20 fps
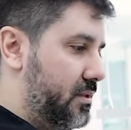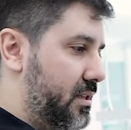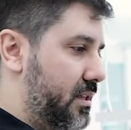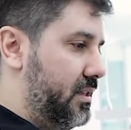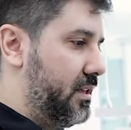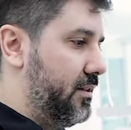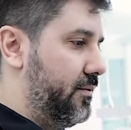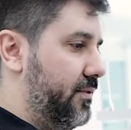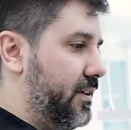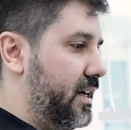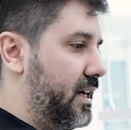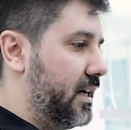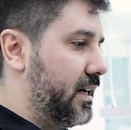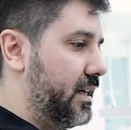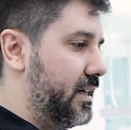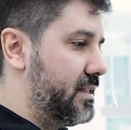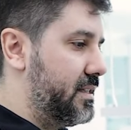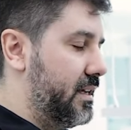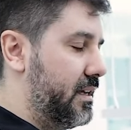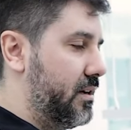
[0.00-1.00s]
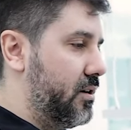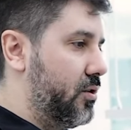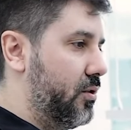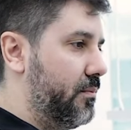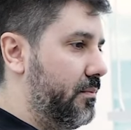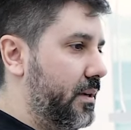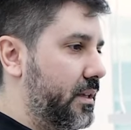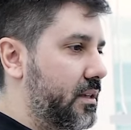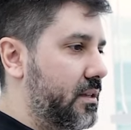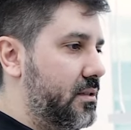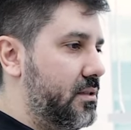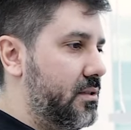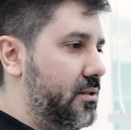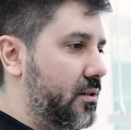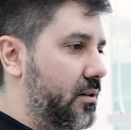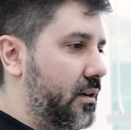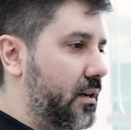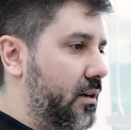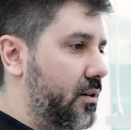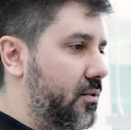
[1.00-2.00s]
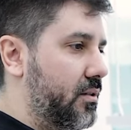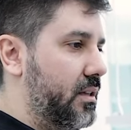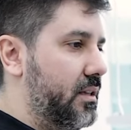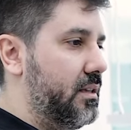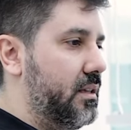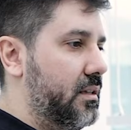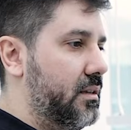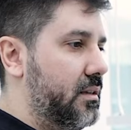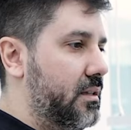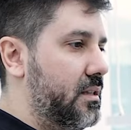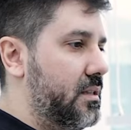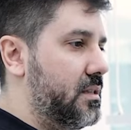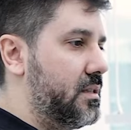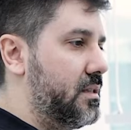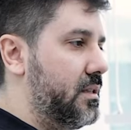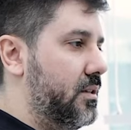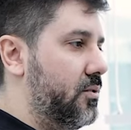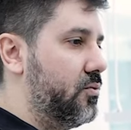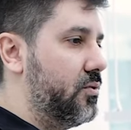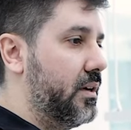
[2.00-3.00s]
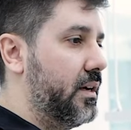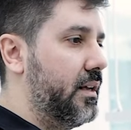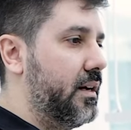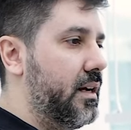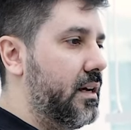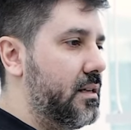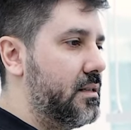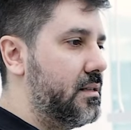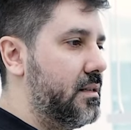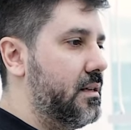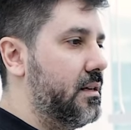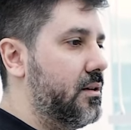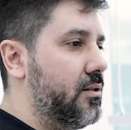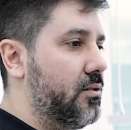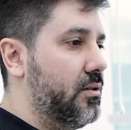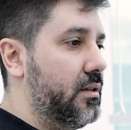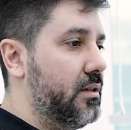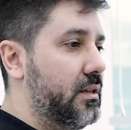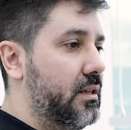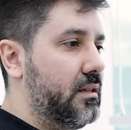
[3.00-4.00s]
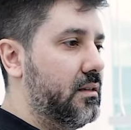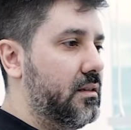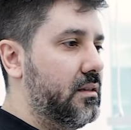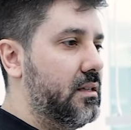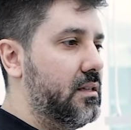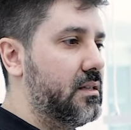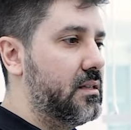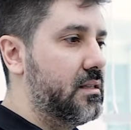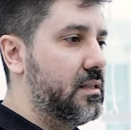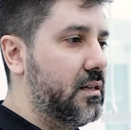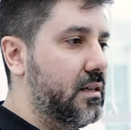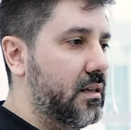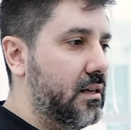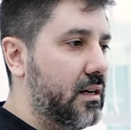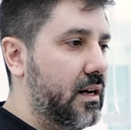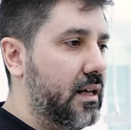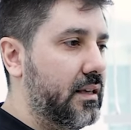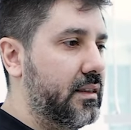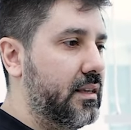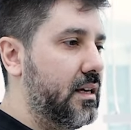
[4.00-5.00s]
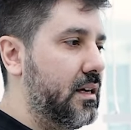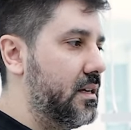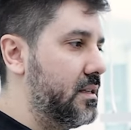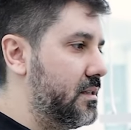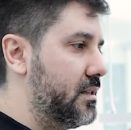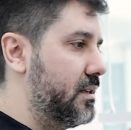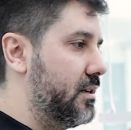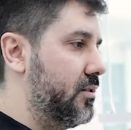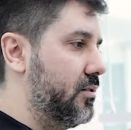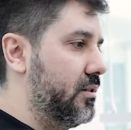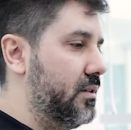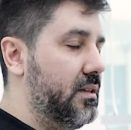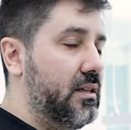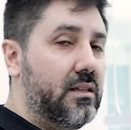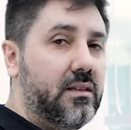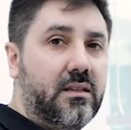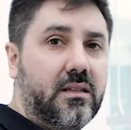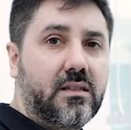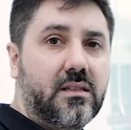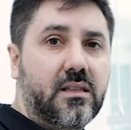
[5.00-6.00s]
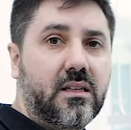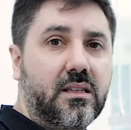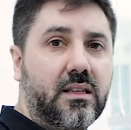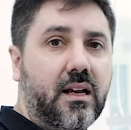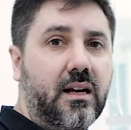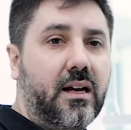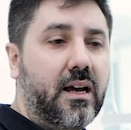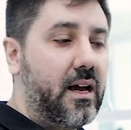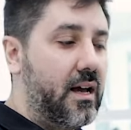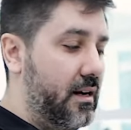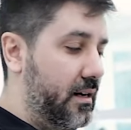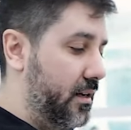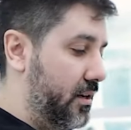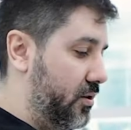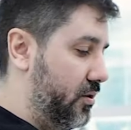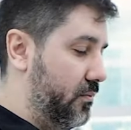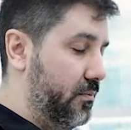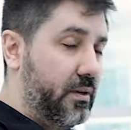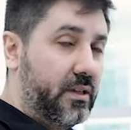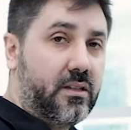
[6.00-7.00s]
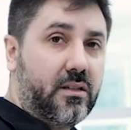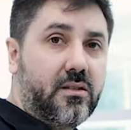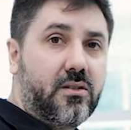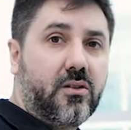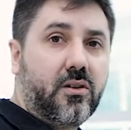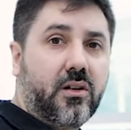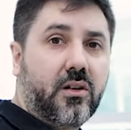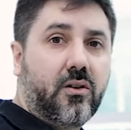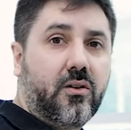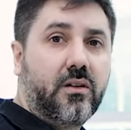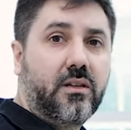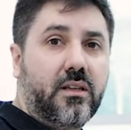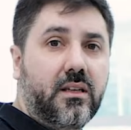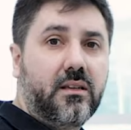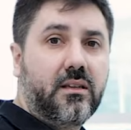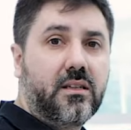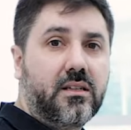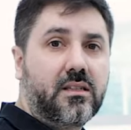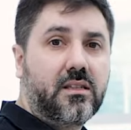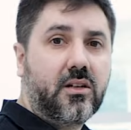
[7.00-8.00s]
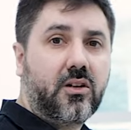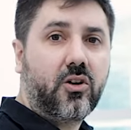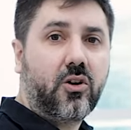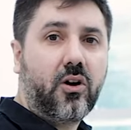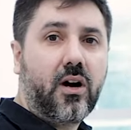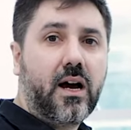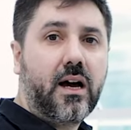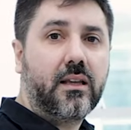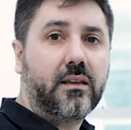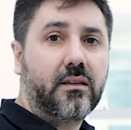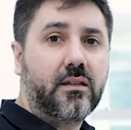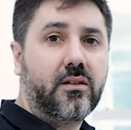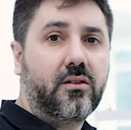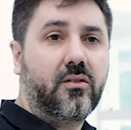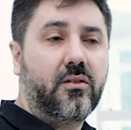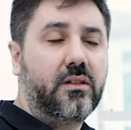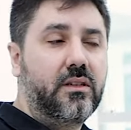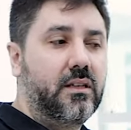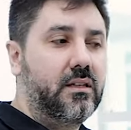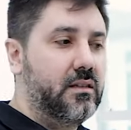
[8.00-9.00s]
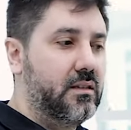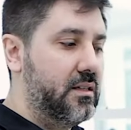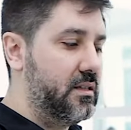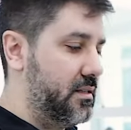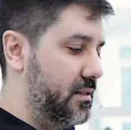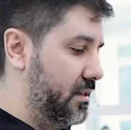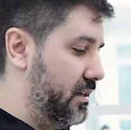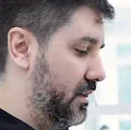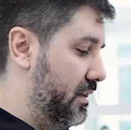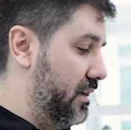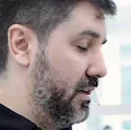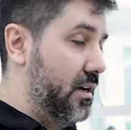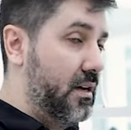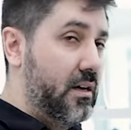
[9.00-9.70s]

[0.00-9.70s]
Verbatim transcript: Significa che sei in competizione con i dentisti ungheresi, con i dentisti irlandesi, con i dentisti italiani, in competizione con i dentisti croati, con i dentisti